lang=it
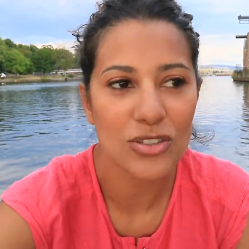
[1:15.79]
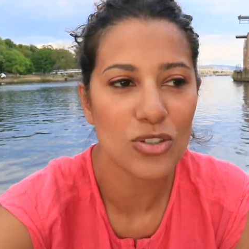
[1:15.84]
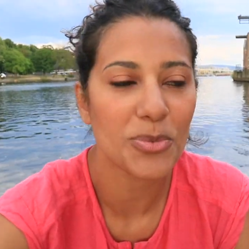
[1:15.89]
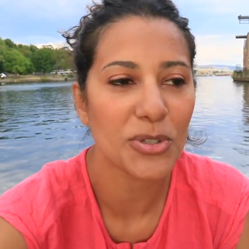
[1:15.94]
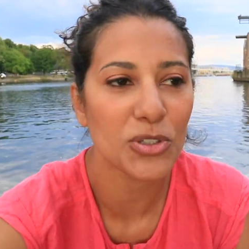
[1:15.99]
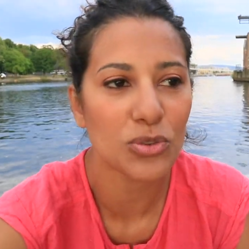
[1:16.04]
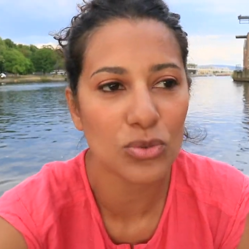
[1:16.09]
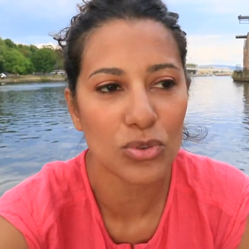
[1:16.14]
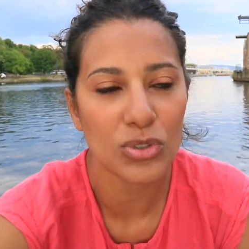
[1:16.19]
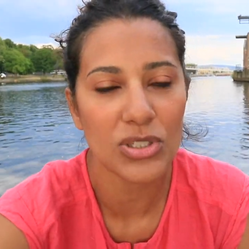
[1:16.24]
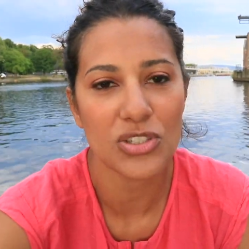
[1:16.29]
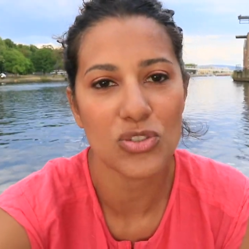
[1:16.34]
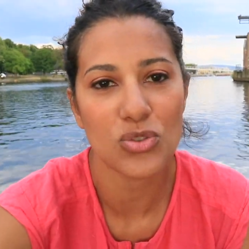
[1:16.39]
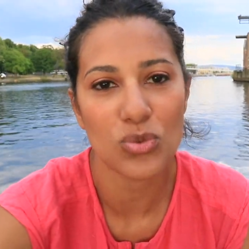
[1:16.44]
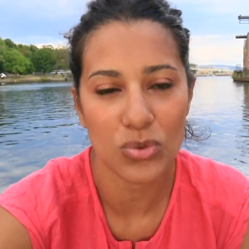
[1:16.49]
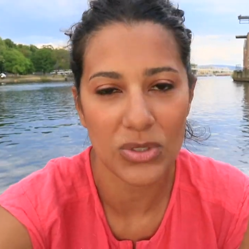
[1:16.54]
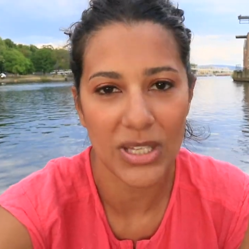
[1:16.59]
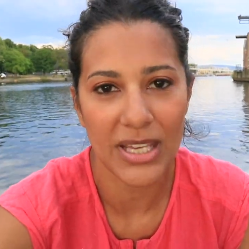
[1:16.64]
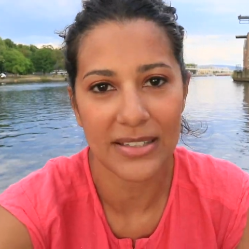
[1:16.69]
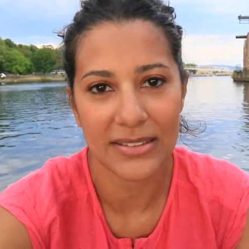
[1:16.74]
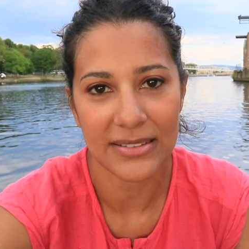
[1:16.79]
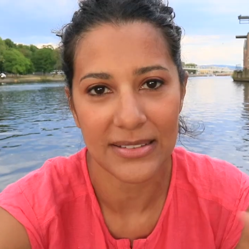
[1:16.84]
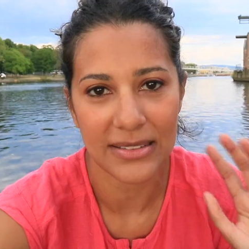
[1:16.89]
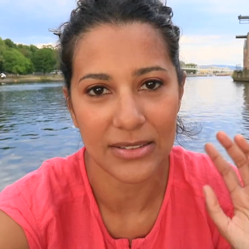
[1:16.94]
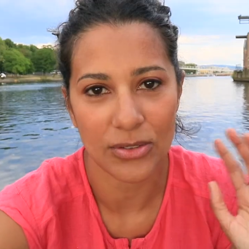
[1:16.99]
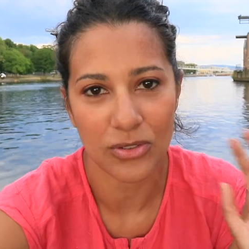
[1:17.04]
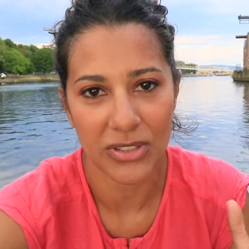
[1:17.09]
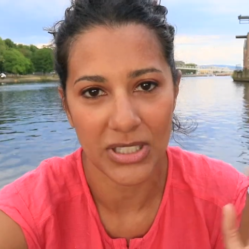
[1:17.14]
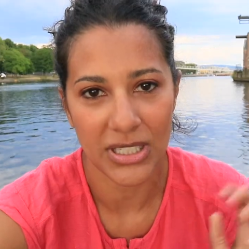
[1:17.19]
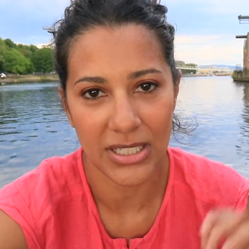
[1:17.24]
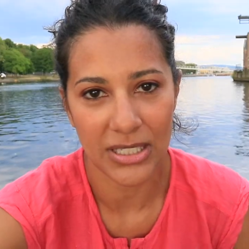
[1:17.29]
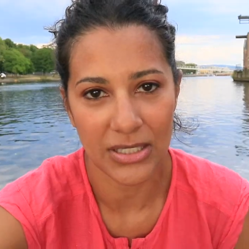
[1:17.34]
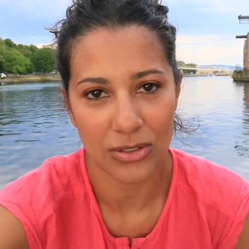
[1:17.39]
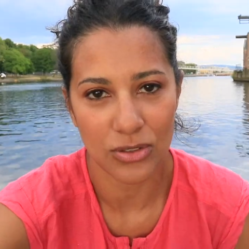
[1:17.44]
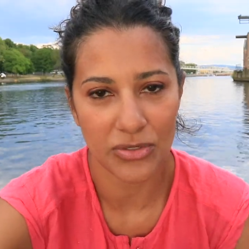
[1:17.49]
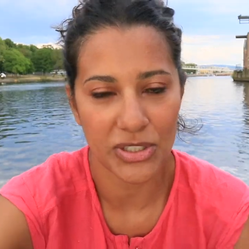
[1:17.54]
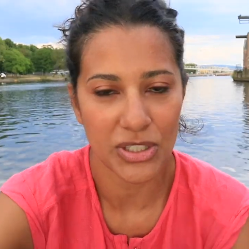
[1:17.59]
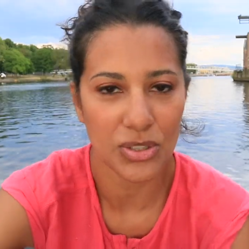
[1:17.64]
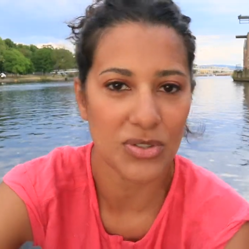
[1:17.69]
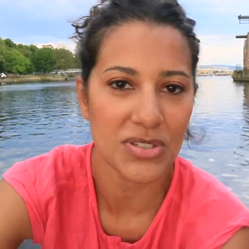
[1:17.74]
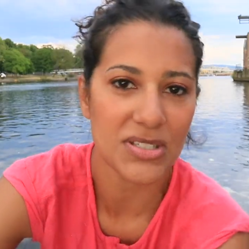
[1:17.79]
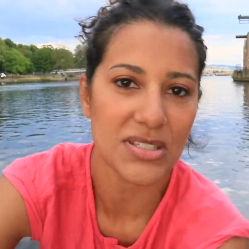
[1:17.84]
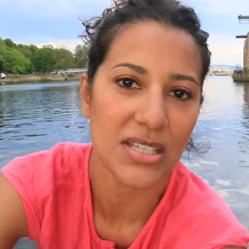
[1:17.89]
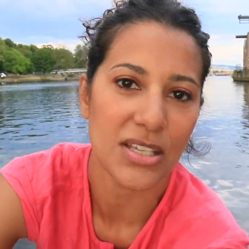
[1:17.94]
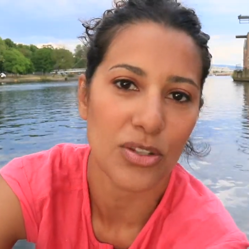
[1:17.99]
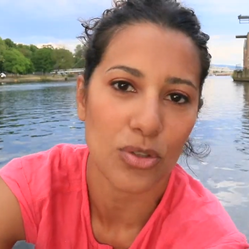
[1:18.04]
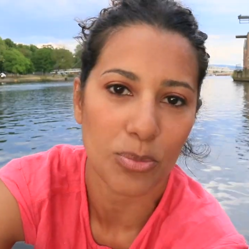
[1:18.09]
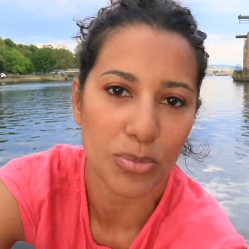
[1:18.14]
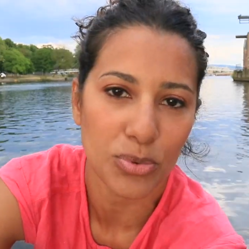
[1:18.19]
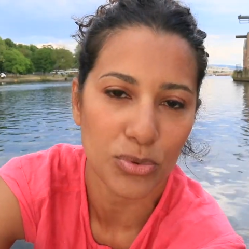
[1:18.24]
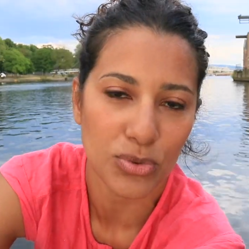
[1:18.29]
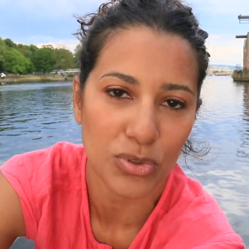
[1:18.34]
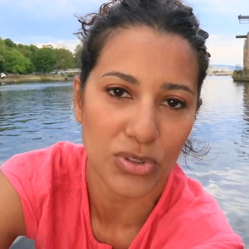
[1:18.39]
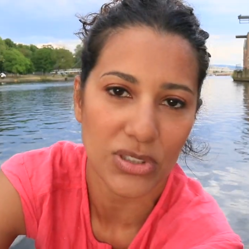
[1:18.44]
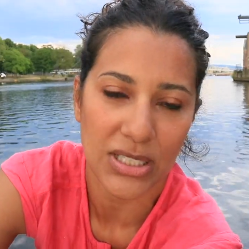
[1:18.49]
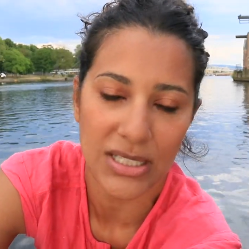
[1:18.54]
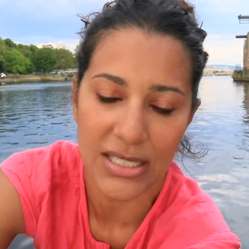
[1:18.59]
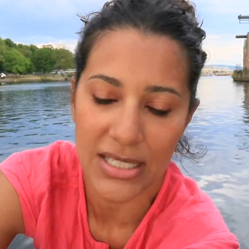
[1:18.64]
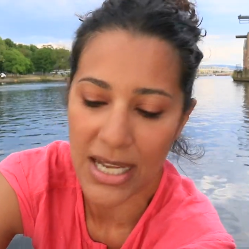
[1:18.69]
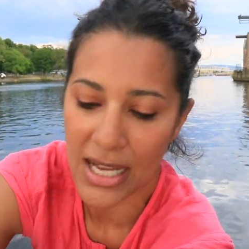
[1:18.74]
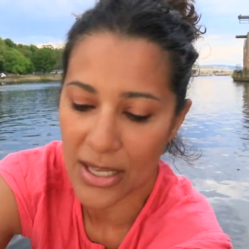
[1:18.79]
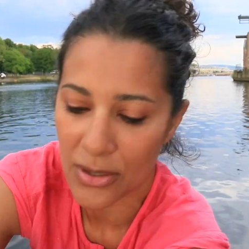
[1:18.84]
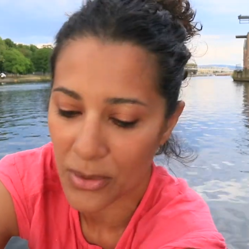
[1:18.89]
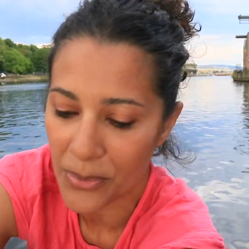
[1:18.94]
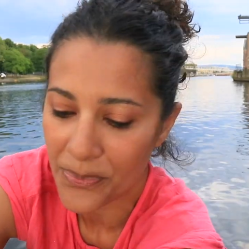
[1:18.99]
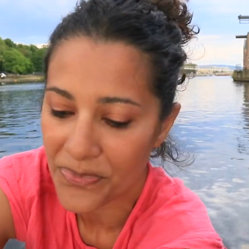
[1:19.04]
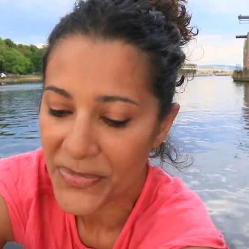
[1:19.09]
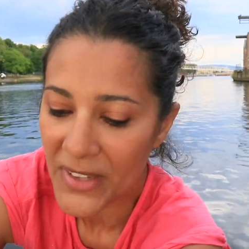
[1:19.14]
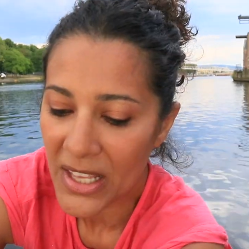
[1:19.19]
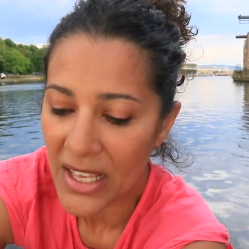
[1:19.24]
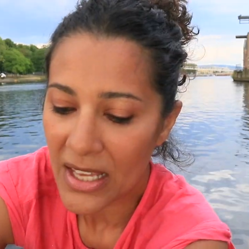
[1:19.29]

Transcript: soprattutto gli studenti dove, dove io insegno appunto italiano.